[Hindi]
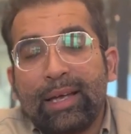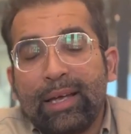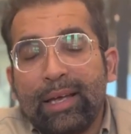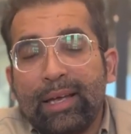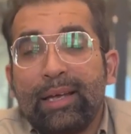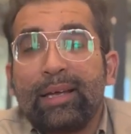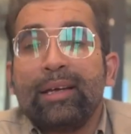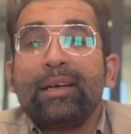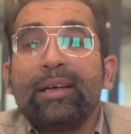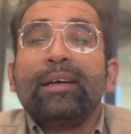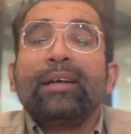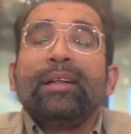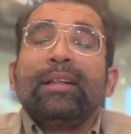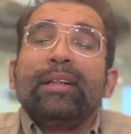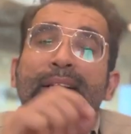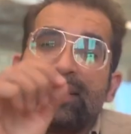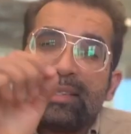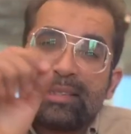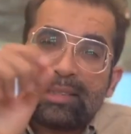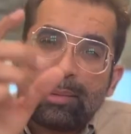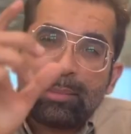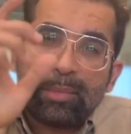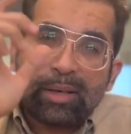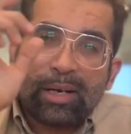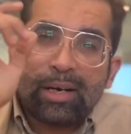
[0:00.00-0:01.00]
है
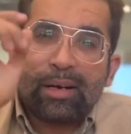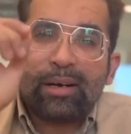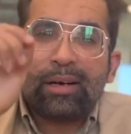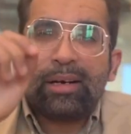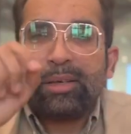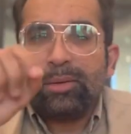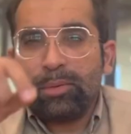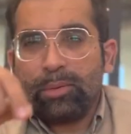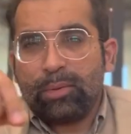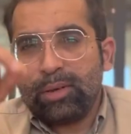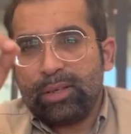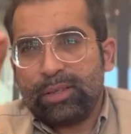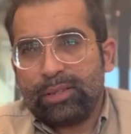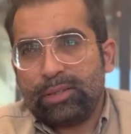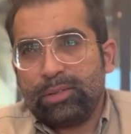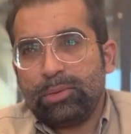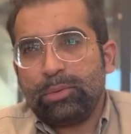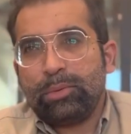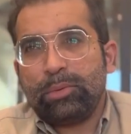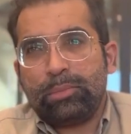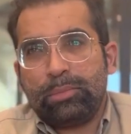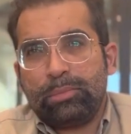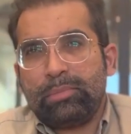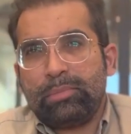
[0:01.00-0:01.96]
सिमिलरली उन्होंने जो